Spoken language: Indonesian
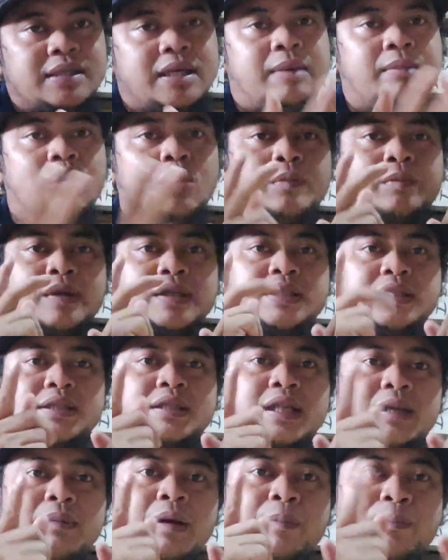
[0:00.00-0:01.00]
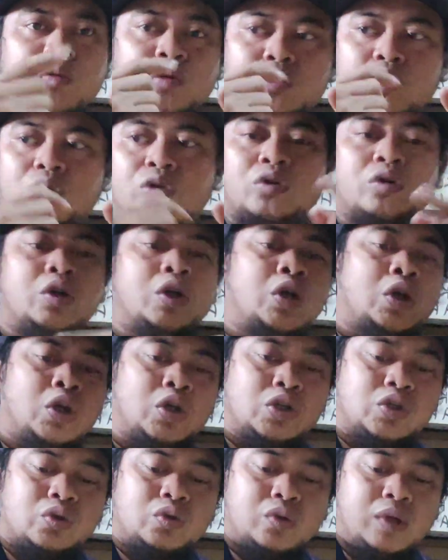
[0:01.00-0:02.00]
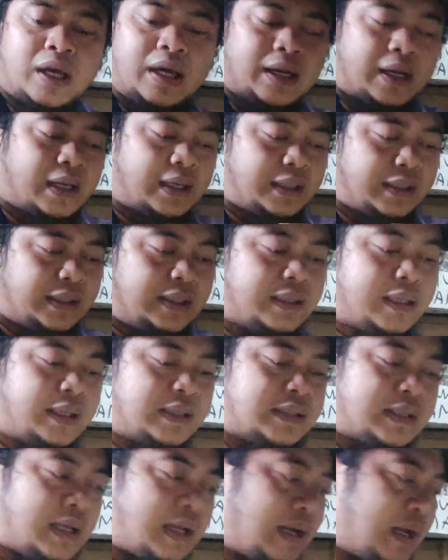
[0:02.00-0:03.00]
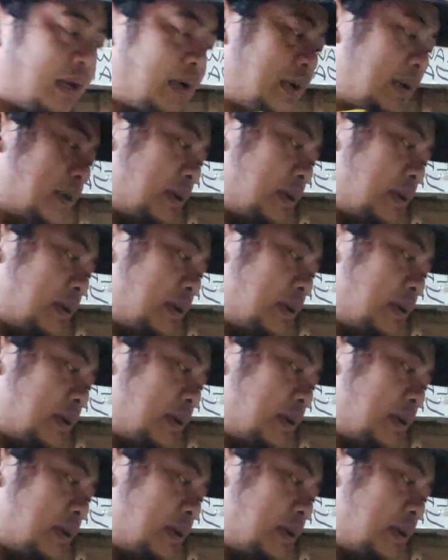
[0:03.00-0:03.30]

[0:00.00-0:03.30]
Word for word: sama Oversis 50. Sudah ready guys ya.